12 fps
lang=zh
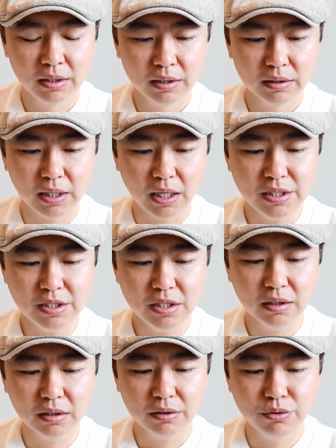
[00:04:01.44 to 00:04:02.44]
男
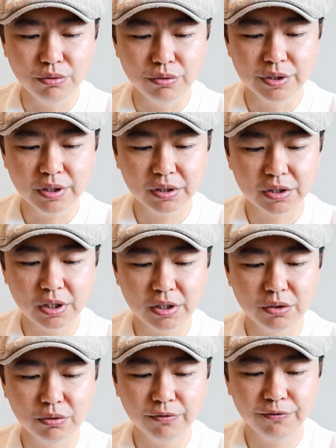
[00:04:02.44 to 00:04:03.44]
性、女性的身体
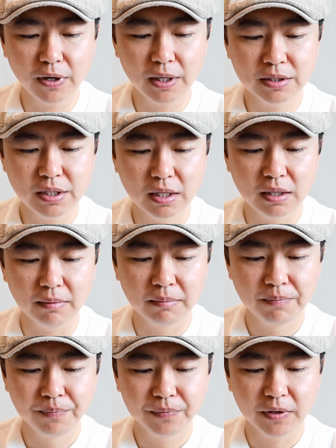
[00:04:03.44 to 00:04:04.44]
中发现了
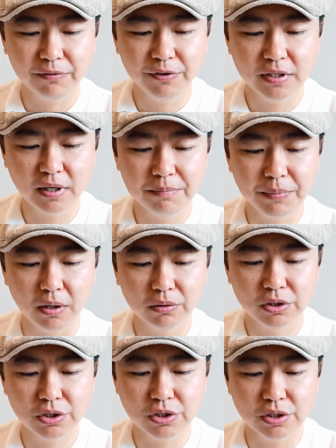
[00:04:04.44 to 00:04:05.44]
非常薄
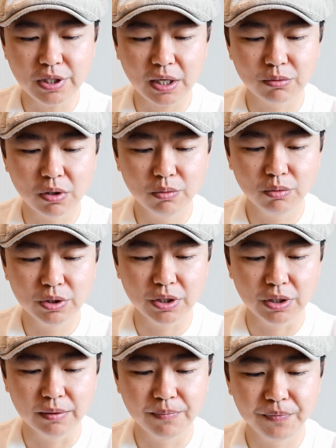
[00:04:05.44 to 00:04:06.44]
的指甲状物
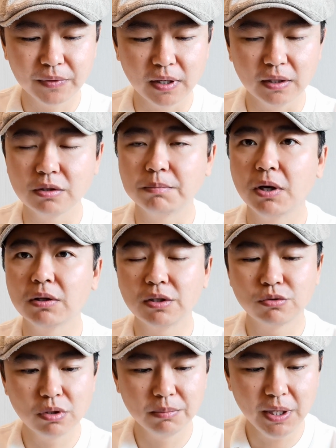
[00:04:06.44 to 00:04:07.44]
体啊，就炮弹
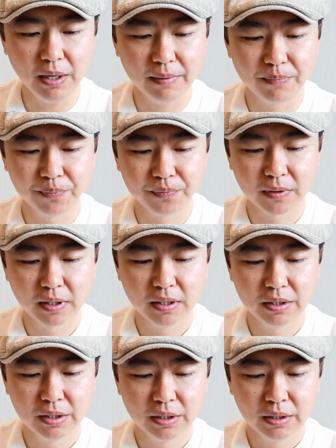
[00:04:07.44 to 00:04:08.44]
碎片。
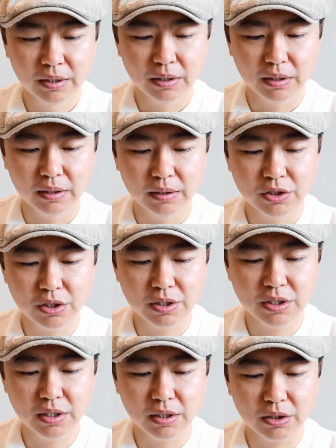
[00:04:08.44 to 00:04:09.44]
呃，这
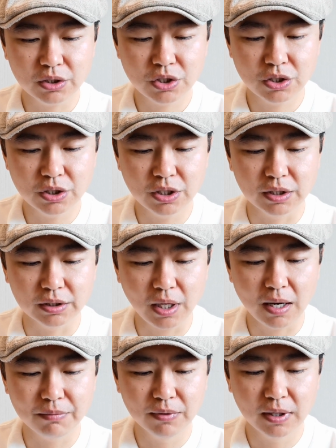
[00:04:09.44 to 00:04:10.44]
些尸体
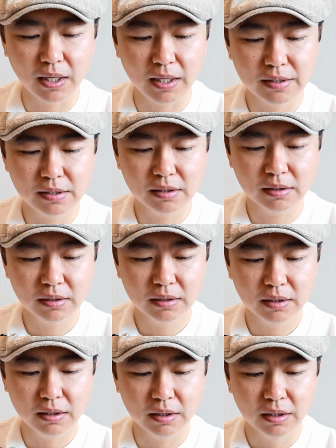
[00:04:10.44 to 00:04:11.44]
大部分来自
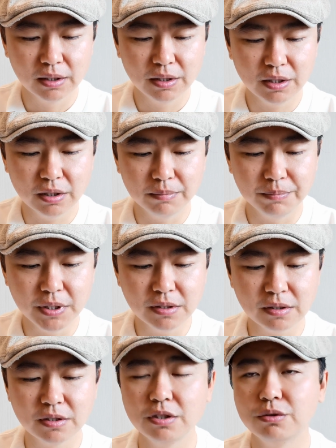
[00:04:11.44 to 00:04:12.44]
啊伊尔宾
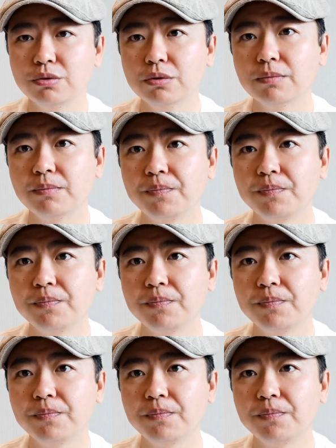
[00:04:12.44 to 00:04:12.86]
斯基区。